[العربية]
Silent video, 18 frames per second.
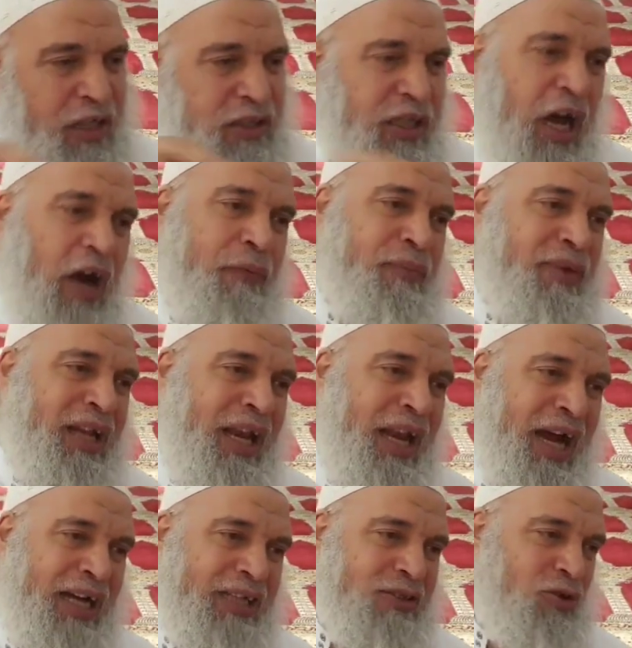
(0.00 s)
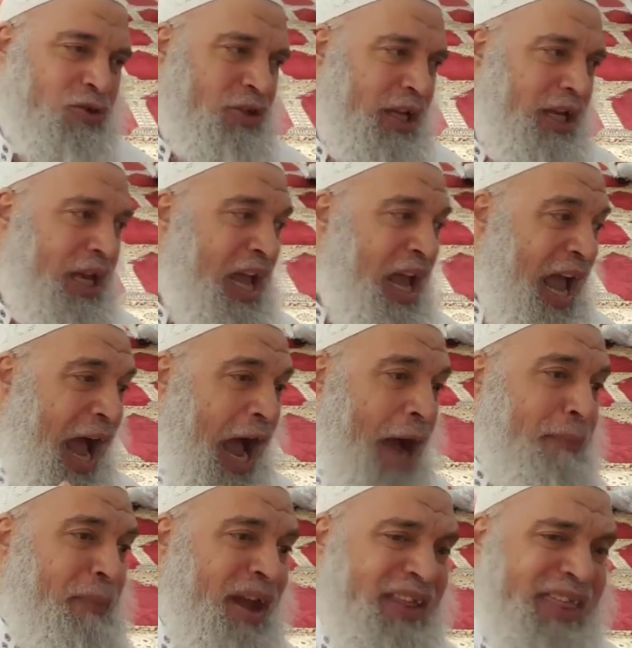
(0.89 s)
تخاف من الله عز وجل
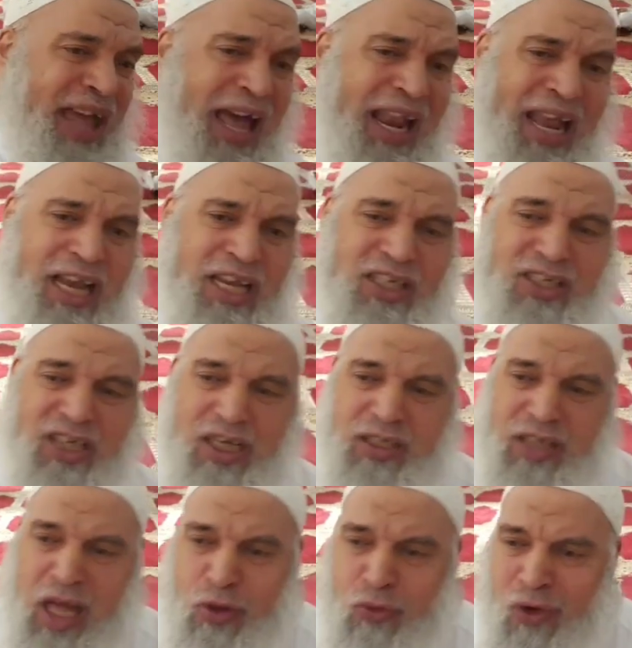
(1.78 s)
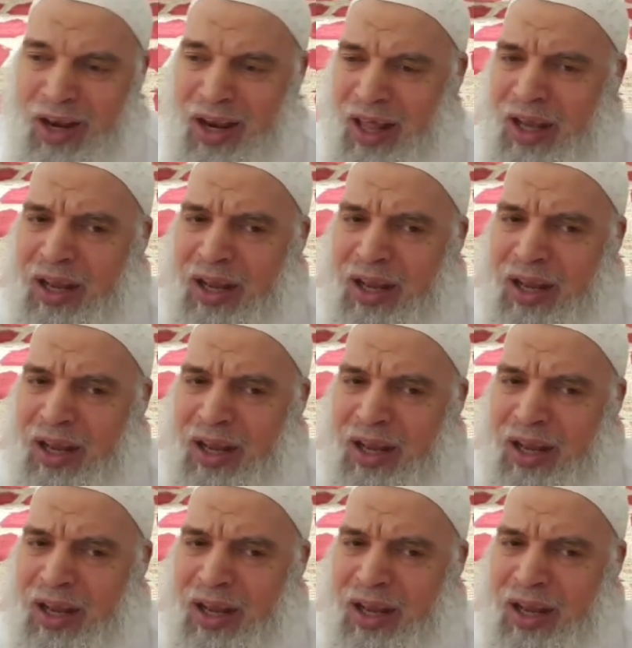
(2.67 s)
اما اذا قال لك الشيطان والله